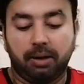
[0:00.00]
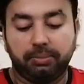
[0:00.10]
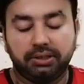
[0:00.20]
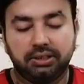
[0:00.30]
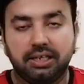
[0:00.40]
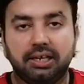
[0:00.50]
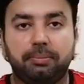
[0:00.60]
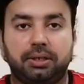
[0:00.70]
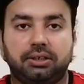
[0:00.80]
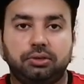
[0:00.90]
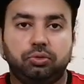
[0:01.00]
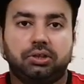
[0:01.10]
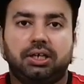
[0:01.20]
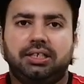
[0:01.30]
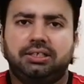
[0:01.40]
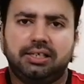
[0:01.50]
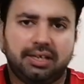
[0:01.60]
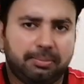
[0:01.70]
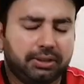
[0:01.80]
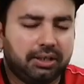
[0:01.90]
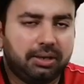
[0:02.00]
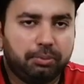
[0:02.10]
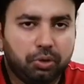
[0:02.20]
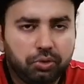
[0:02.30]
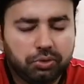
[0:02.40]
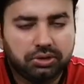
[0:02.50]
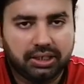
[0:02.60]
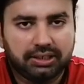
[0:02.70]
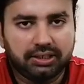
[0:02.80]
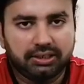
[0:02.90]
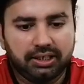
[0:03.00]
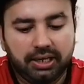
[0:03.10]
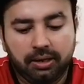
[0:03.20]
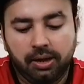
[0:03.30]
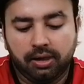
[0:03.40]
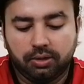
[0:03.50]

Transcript: आपने स्टील के बर्तन यूज़ करना स्टील के बर्तन आप क्यों यूज़ कर सकते हैं